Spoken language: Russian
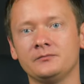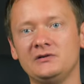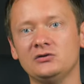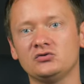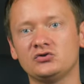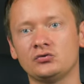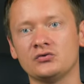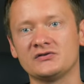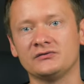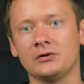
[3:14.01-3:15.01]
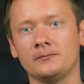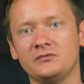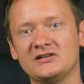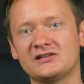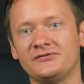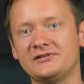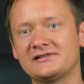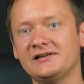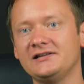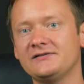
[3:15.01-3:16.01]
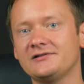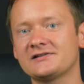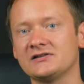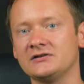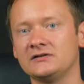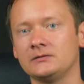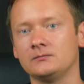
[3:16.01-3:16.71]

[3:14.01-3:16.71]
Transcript: для устройства из официального сайта.